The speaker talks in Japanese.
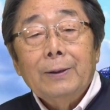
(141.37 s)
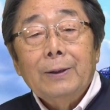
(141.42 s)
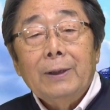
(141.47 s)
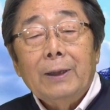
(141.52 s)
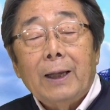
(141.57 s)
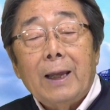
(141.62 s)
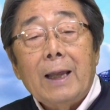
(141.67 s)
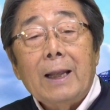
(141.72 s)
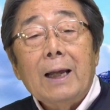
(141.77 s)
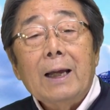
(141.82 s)

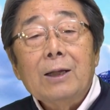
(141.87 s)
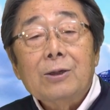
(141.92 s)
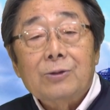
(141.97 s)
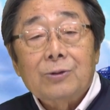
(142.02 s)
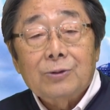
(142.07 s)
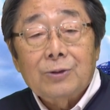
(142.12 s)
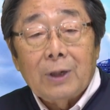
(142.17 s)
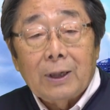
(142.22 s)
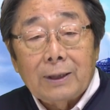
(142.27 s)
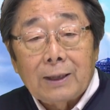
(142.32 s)
いけないで
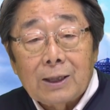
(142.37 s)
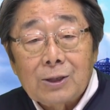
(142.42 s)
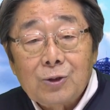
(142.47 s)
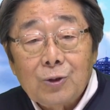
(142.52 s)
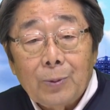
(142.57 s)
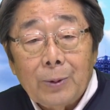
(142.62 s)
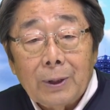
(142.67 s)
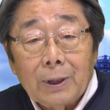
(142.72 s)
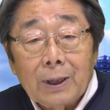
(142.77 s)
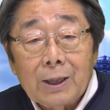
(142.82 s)
すよ、それは立ち
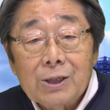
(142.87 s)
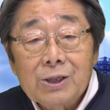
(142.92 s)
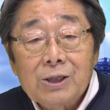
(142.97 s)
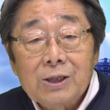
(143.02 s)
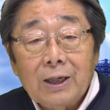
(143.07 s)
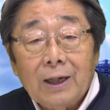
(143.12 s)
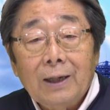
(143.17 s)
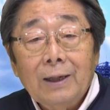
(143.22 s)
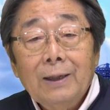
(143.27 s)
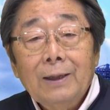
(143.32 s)
小便なんかし
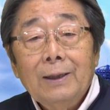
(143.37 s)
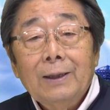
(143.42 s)
ちゃ。